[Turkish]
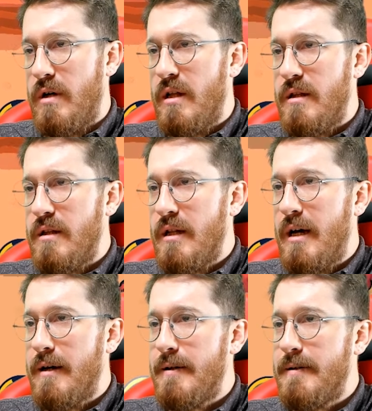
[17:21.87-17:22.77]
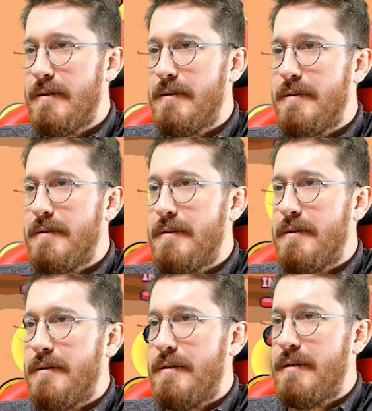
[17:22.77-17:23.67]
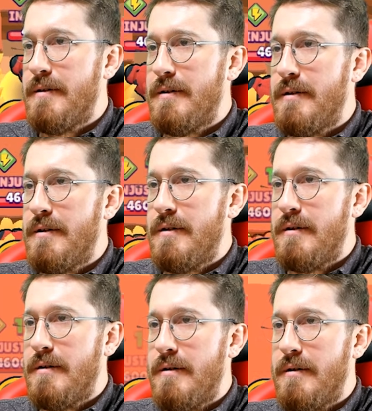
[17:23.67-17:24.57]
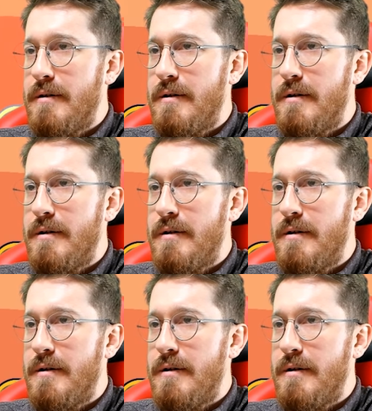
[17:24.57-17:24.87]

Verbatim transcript: Allah! Ne yaptı bu? Öldü bu çocuk.